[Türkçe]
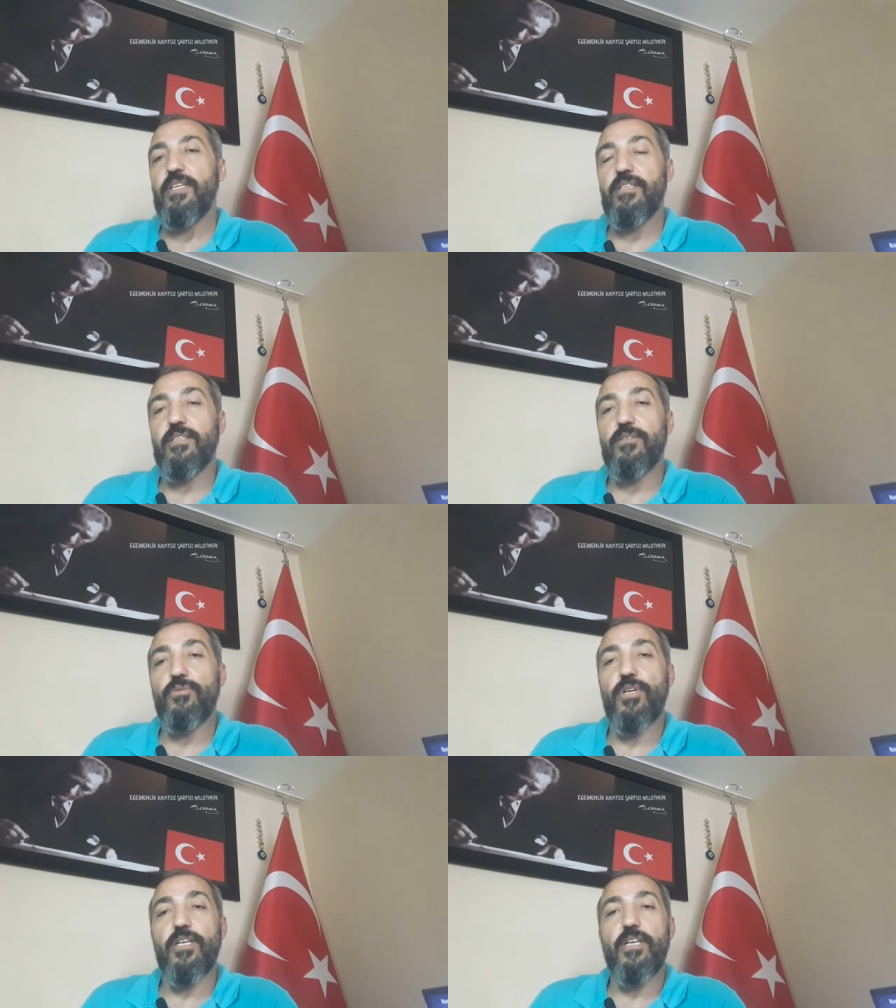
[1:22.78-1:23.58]
e,
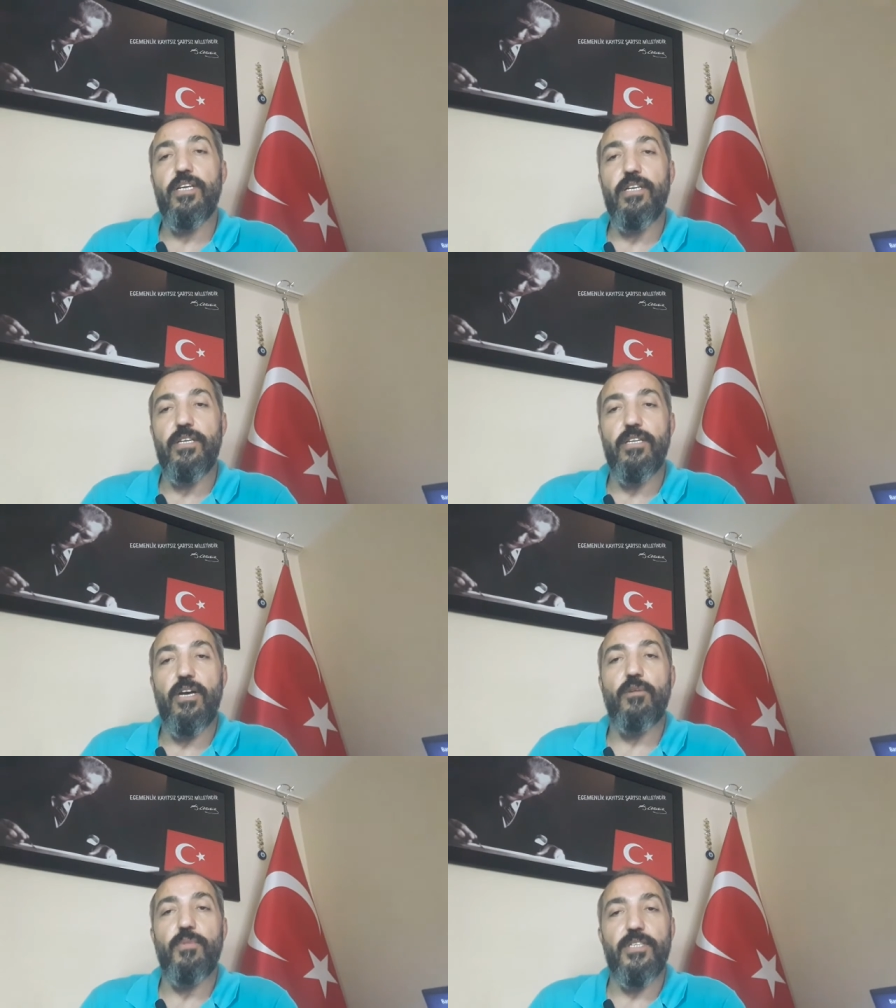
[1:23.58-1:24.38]
orayla
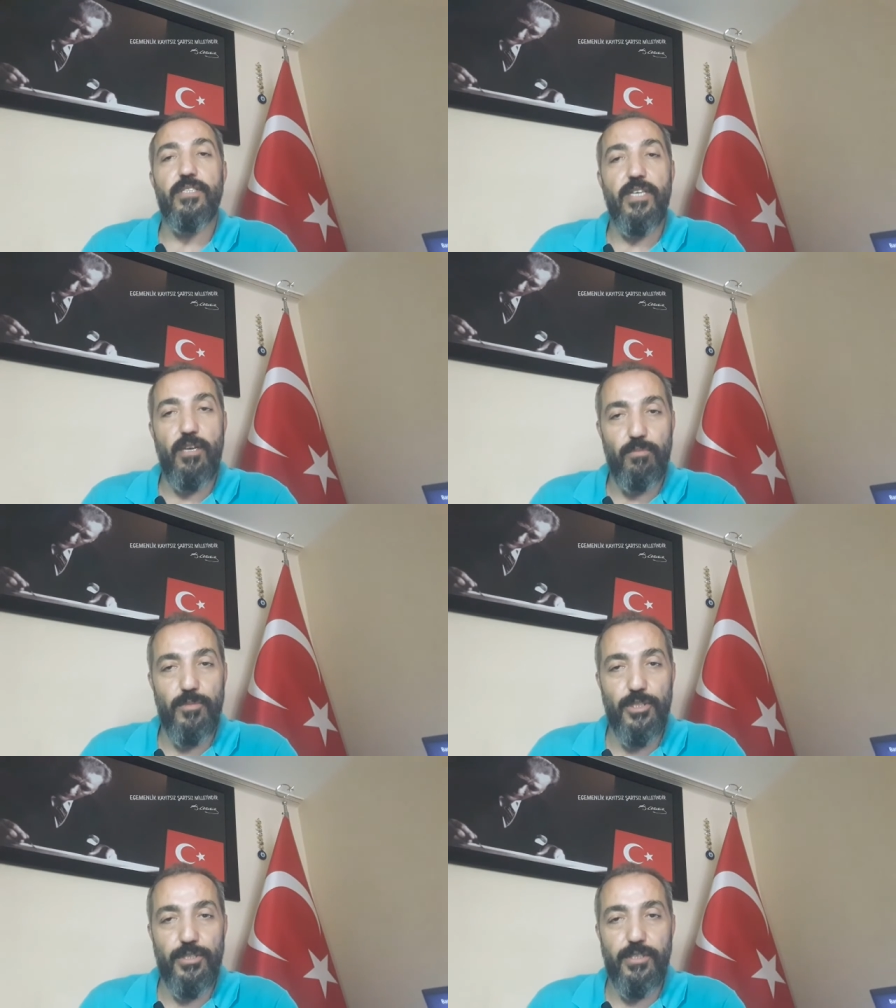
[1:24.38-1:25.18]
ilgili haberini
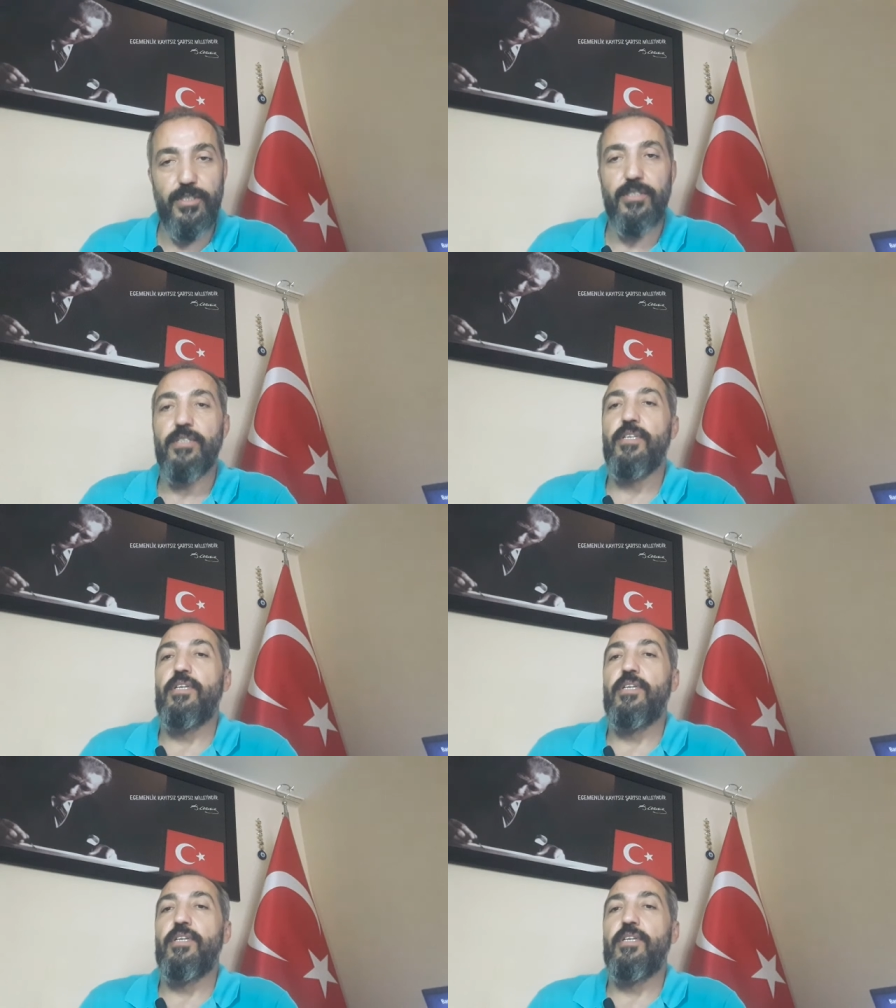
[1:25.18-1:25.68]
yapmıştık.